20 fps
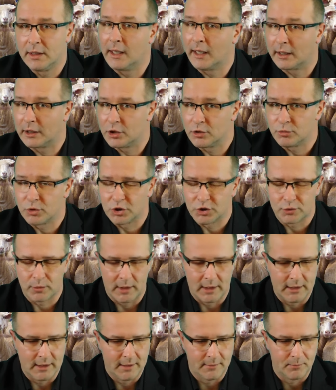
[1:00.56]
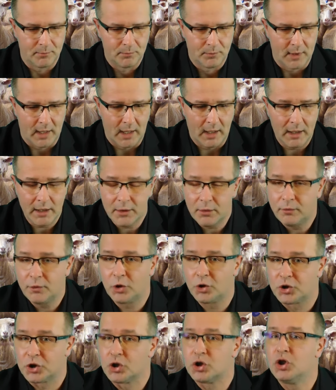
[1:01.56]
jakieś przesłanie ale
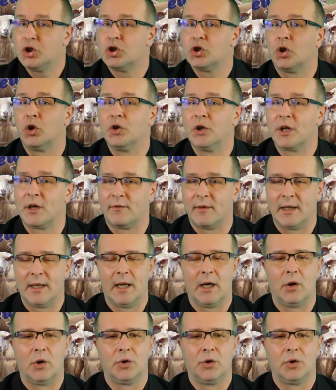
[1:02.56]
równocześnie jest oderwana